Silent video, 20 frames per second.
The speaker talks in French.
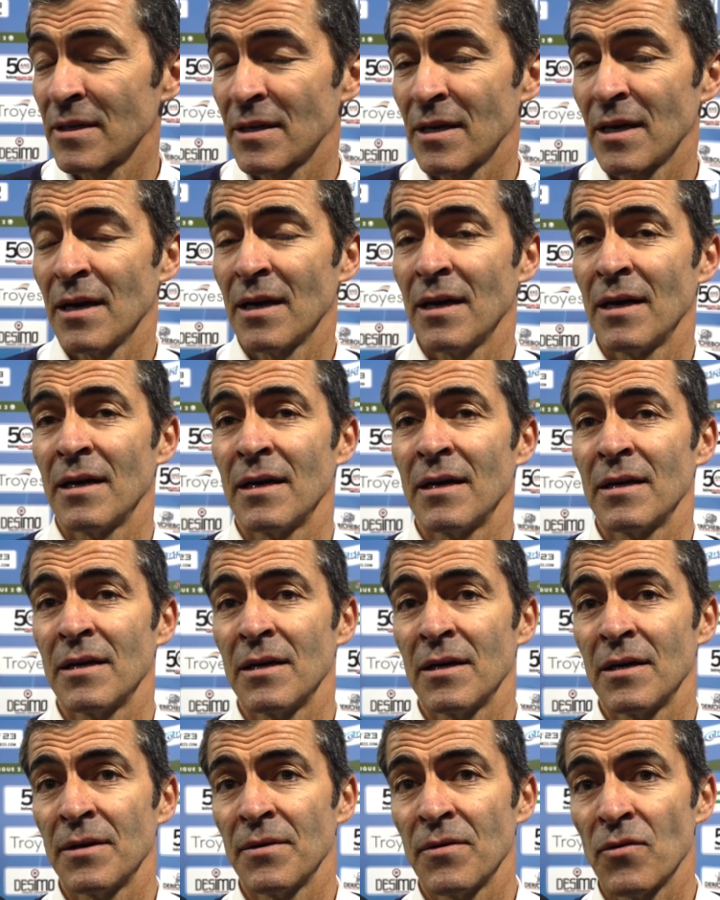qui
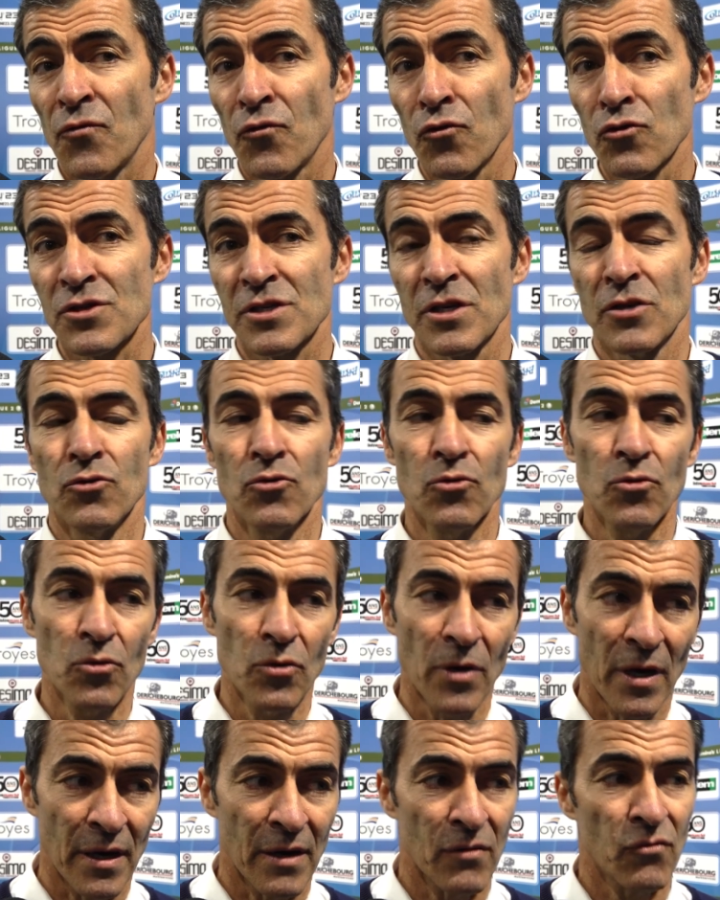a forcé
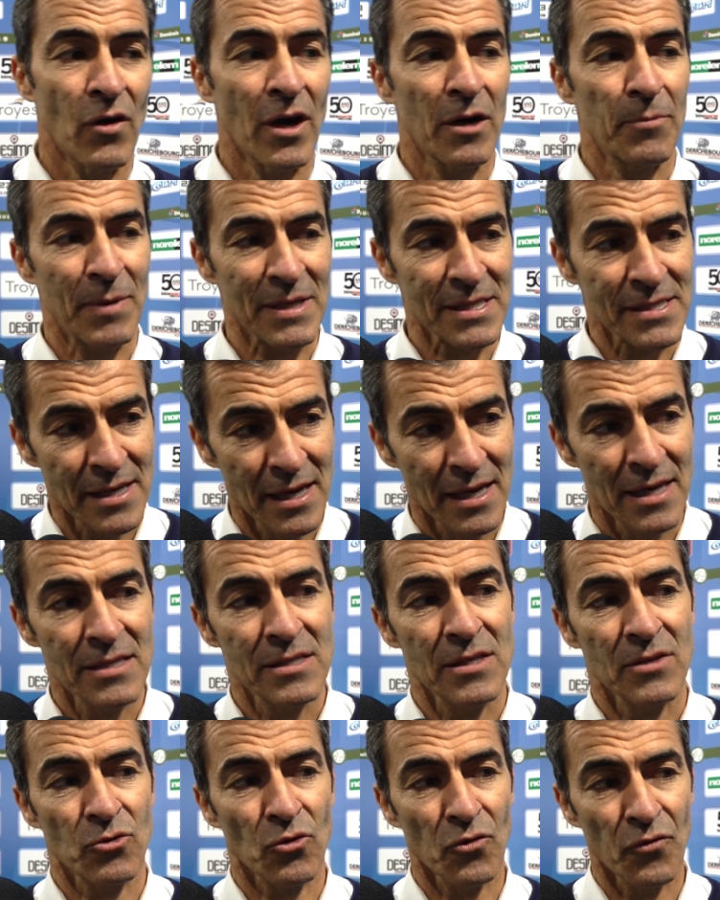nous à avoir
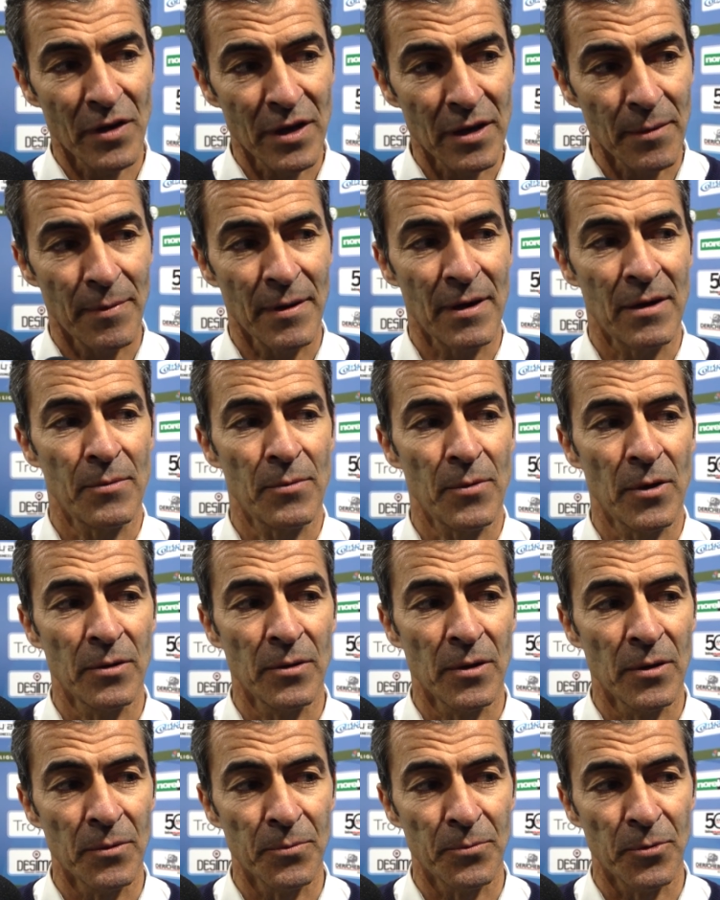patience, à trouver
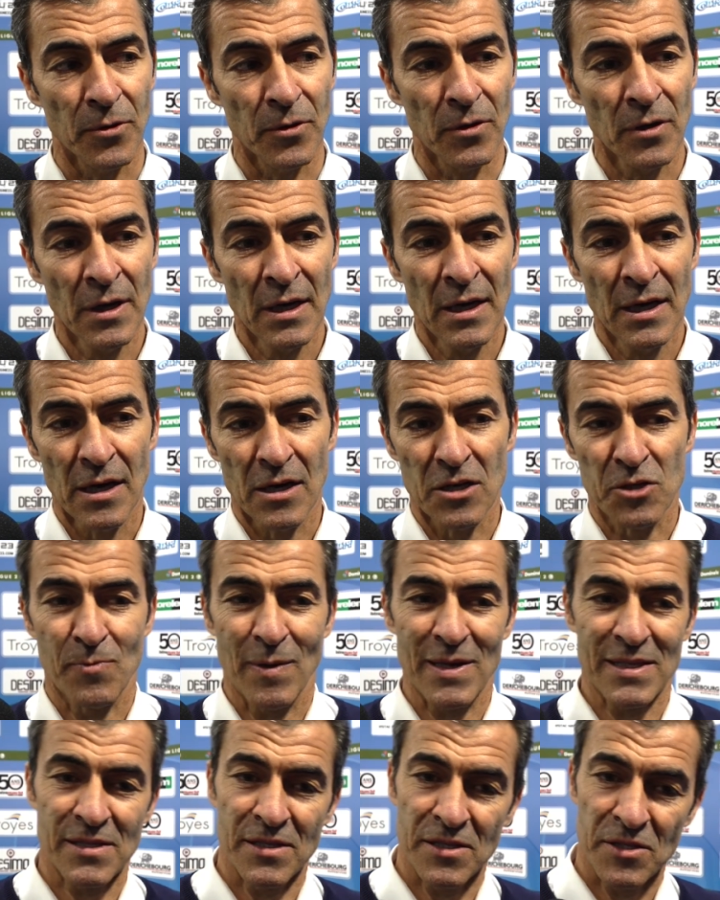un, peu
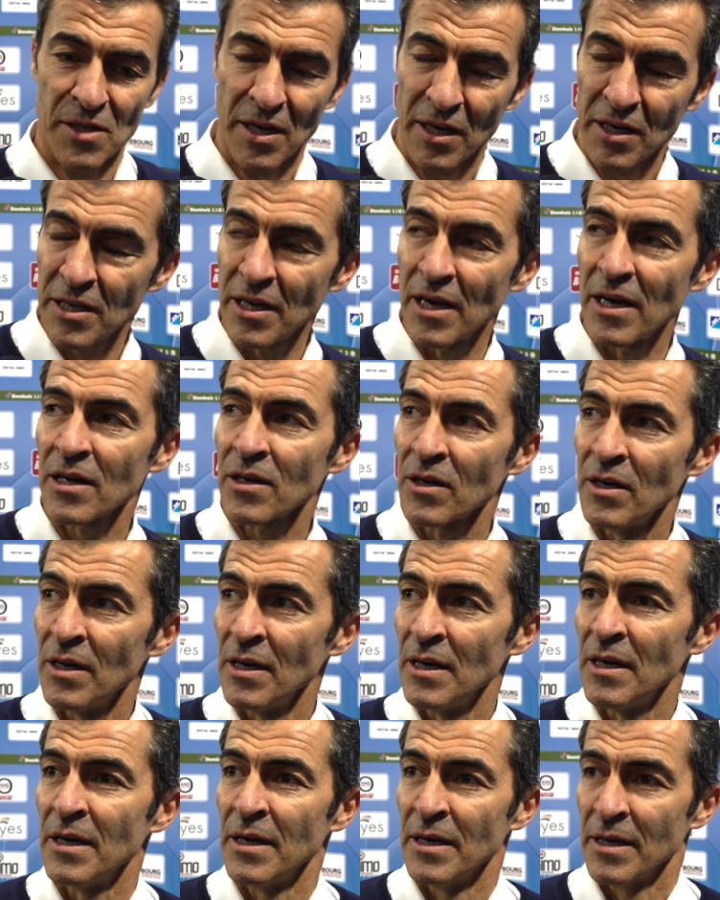l'espace extérieur
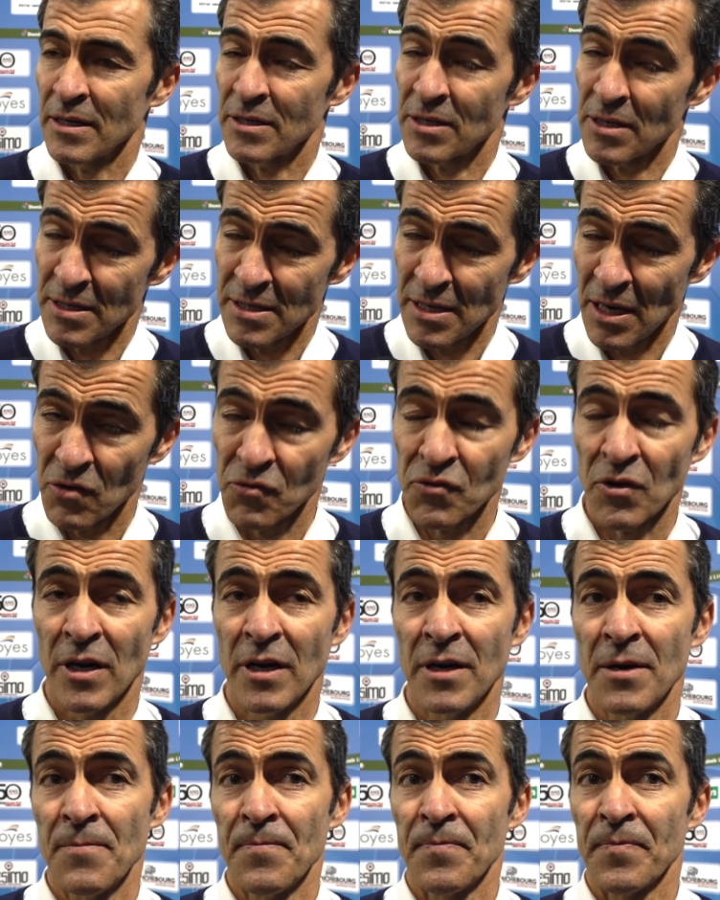que je disais
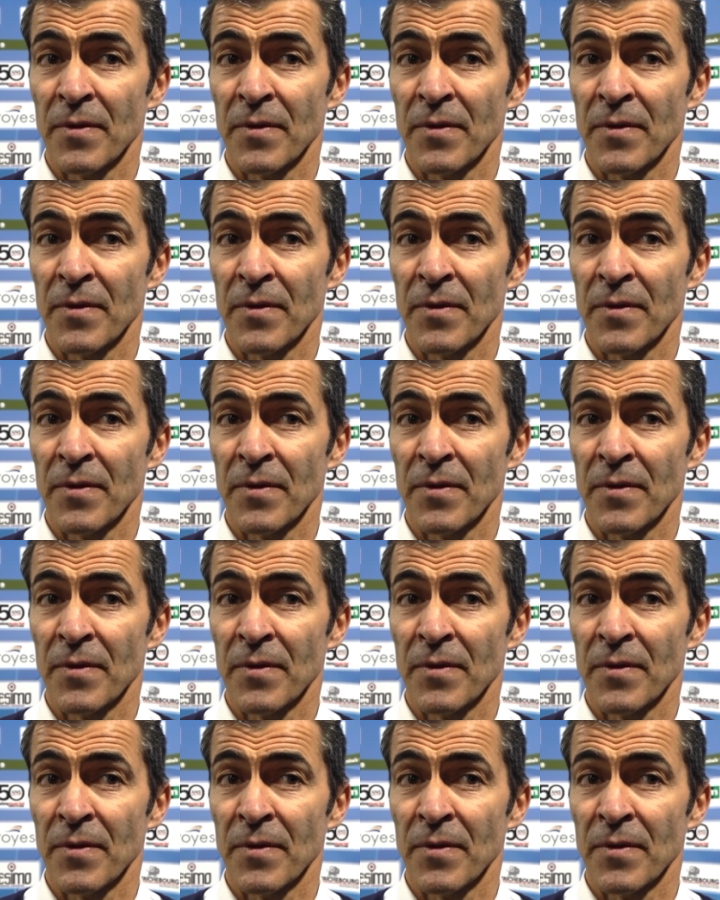avant.